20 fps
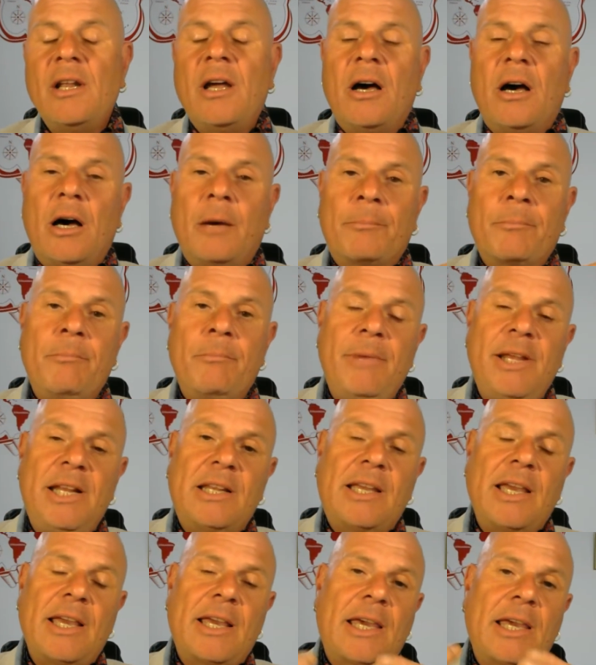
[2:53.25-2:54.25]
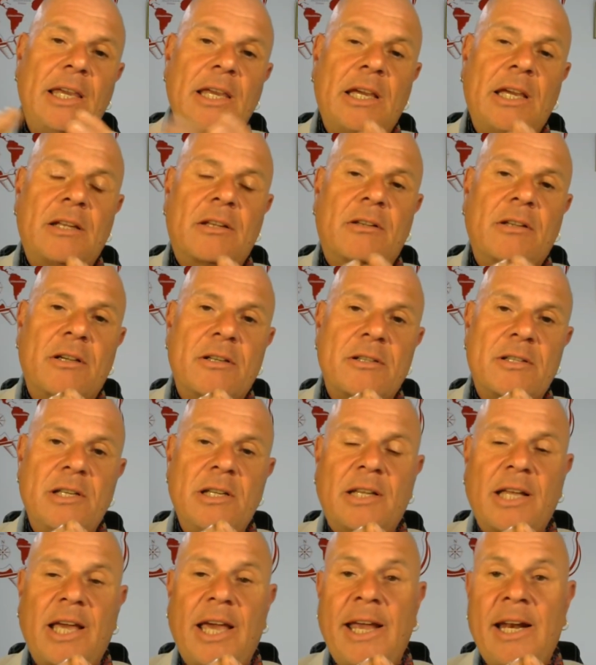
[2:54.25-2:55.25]
haben mitgekriegt, dass
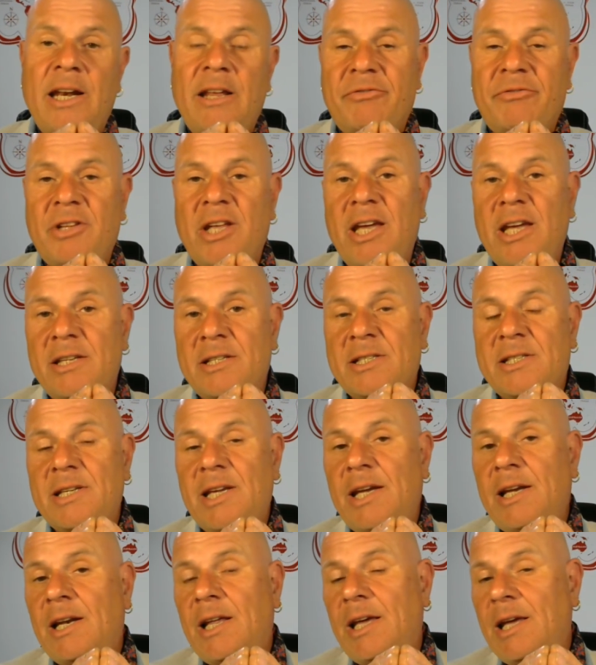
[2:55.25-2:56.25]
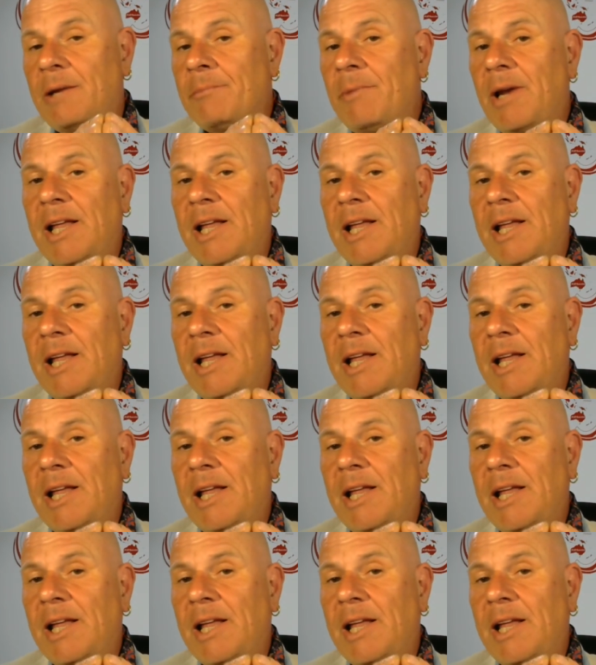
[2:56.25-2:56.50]
in der NFT-Szene im